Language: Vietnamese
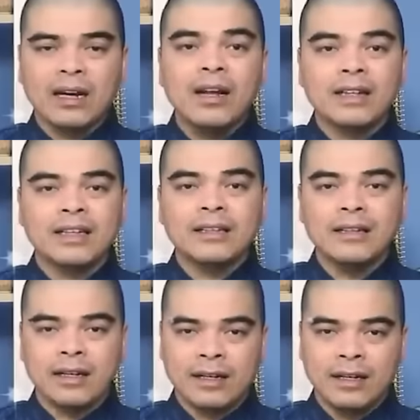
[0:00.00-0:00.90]
cái lời nhắc
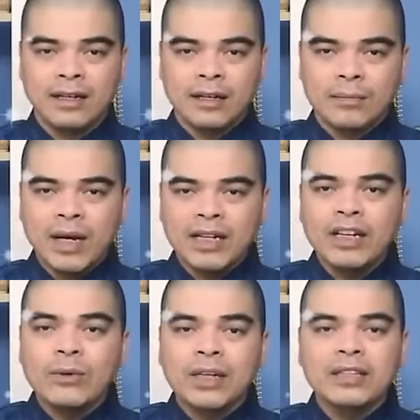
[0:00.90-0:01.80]
nhở bạn
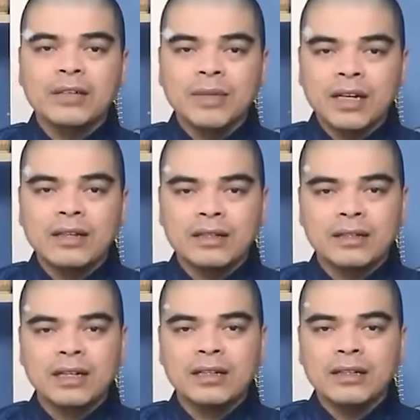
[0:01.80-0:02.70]
nên quan tâm hơn
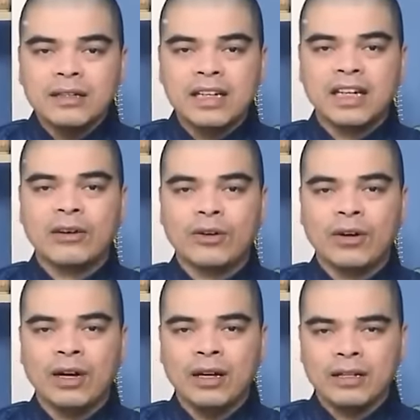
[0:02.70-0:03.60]
đến người nào
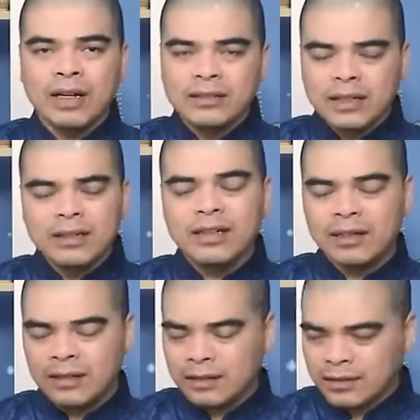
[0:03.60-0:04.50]
đó đang rất
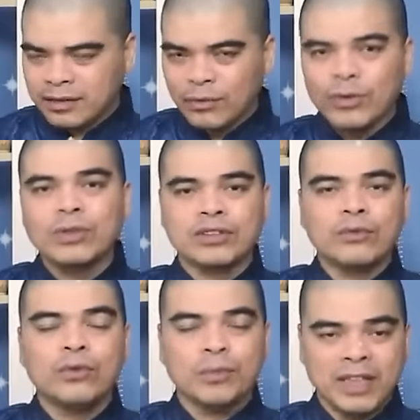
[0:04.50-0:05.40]
gần trong cái cuộc
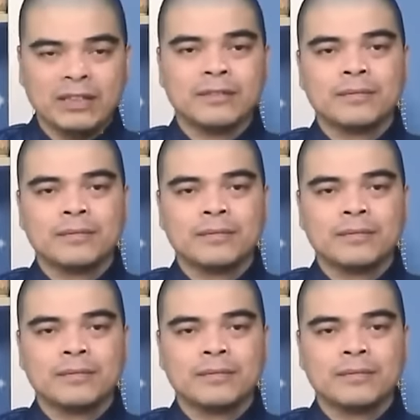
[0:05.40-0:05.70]
sống của mình